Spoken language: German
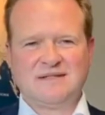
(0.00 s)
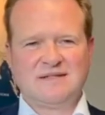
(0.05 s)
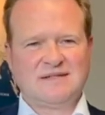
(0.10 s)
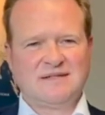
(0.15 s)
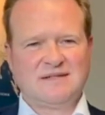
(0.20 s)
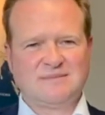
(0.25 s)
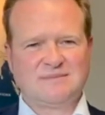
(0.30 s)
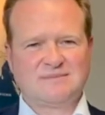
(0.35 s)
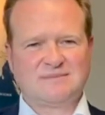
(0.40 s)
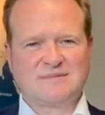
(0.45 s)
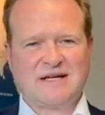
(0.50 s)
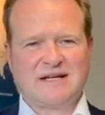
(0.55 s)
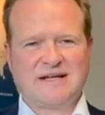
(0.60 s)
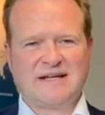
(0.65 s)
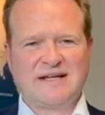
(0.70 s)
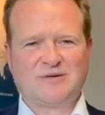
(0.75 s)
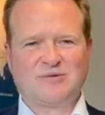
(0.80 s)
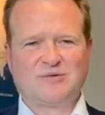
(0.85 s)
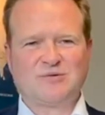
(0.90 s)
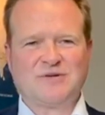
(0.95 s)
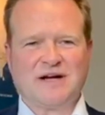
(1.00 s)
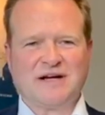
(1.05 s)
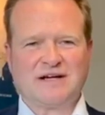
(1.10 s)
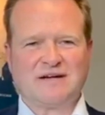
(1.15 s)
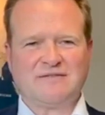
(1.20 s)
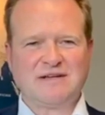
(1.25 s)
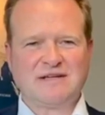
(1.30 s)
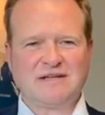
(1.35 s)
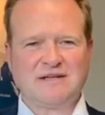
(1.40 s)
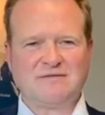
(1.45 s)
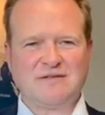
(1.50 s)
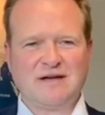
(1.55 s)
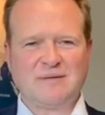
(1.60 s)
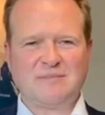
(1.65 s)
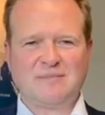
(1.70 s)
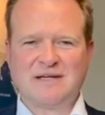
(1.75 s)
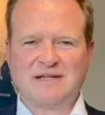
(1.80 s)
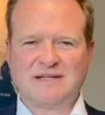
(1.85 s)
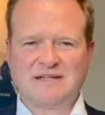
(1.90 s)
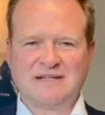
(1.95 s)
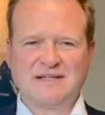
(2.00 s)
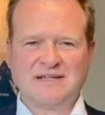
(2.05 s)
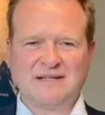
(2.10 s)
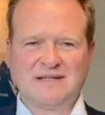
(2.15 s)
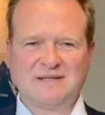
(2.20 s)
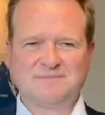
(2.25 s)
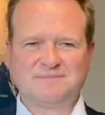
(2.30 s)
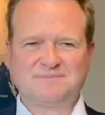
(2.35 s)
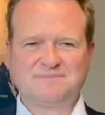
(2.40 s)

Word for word: ähm, kann er ja gut angewendet werden bei den Kindern.